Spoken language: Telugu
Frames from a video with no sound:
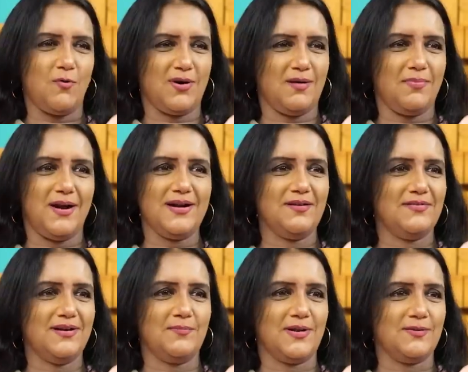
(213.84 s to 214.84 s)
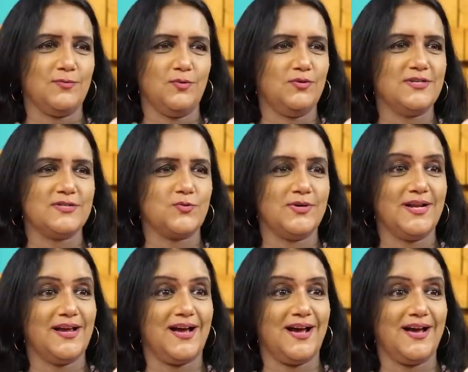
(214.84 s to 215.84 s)
ఆ ఒక్క పాట ఏమన్నా మనం గుర్తు
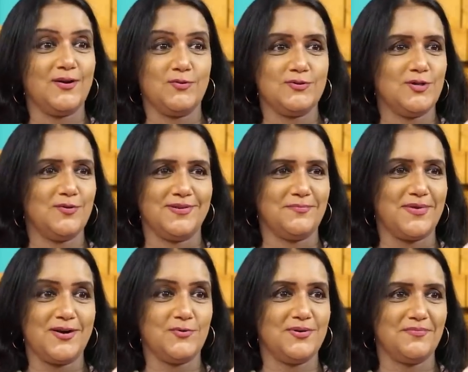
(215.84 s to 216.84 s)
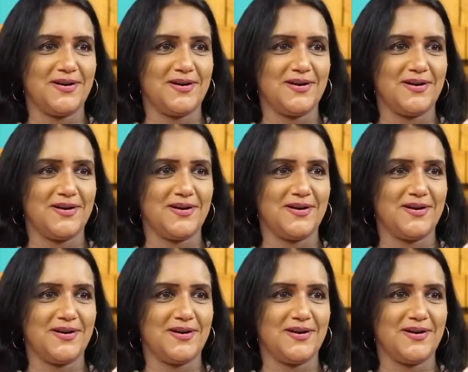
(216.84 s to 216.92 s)
చేసుకుంటే ఆ రోజుల్లో మనం పాడుకున్న